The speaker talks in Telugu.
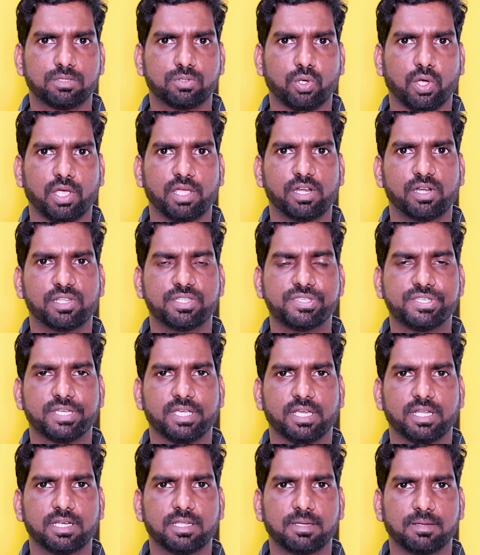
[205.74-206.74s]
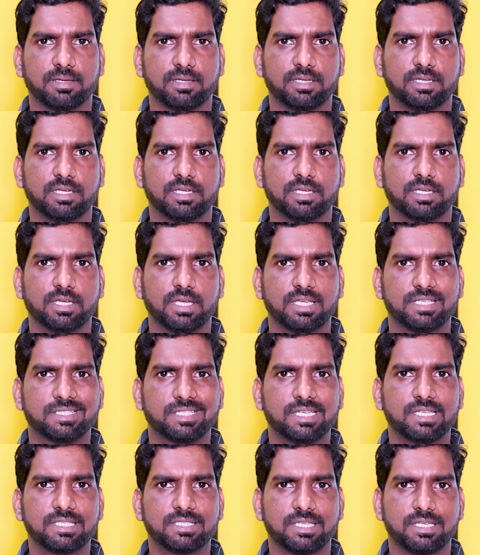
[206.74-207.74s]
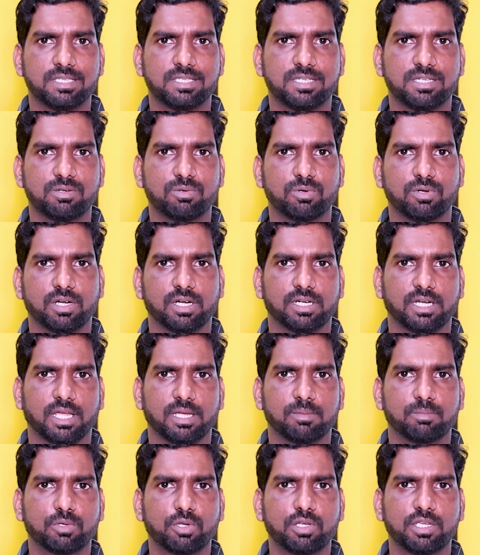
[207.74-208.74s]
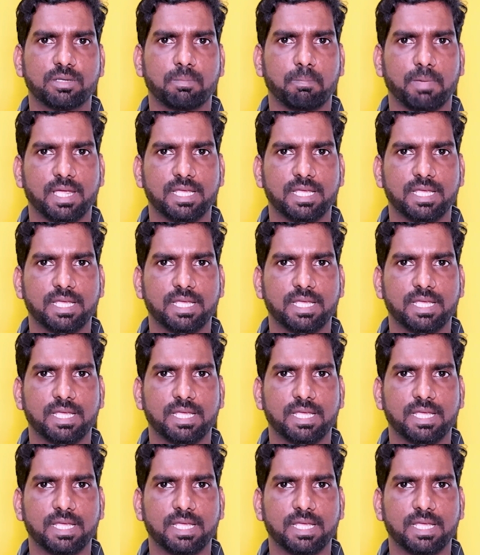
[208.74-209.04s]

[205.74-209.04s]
సాయిల్ నుంచి కానీ ఈ స్కిన్ సెన్సిటివ్ ఉన్న టైంలో ఈ